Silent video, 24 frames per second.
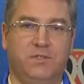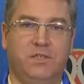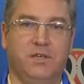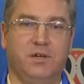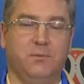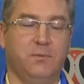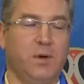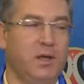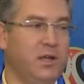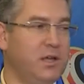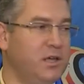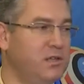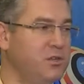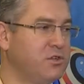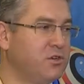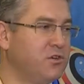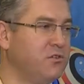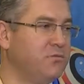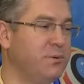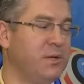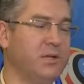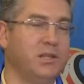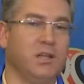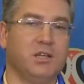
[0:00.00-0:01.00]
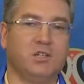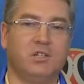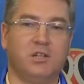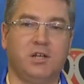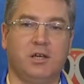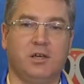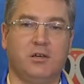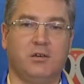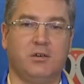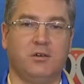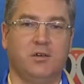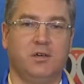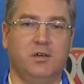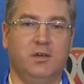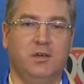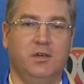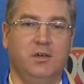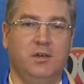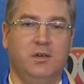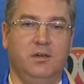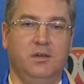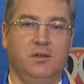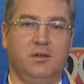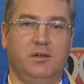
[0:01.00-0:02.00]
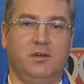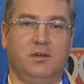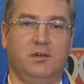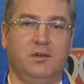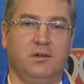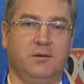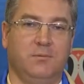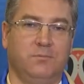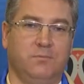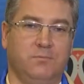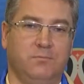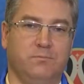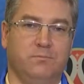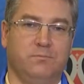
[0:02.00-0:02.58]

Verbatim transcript: Всех болельщиков приглашаю э,